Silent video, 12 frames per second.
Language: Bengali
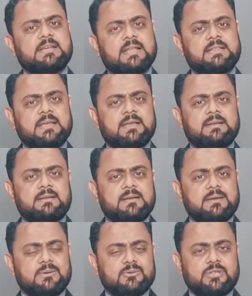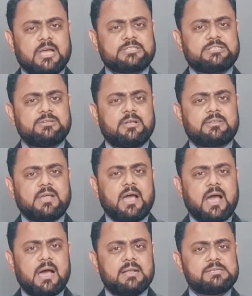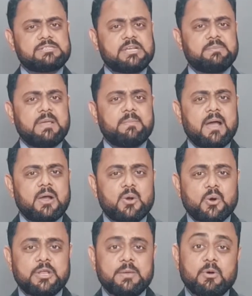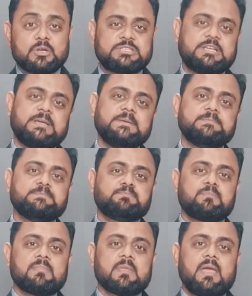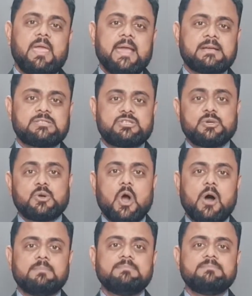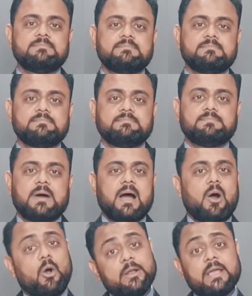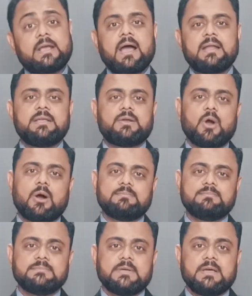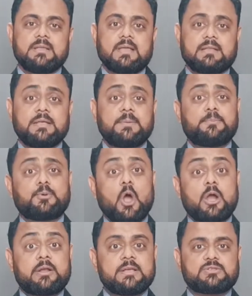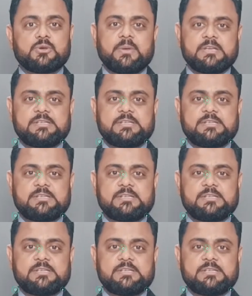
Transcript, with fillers: যাদের উদাসীনতা আলসেমি বা গরিমসি একটু কম বা অনেকখানি কম তাদের প্রগ্রেসও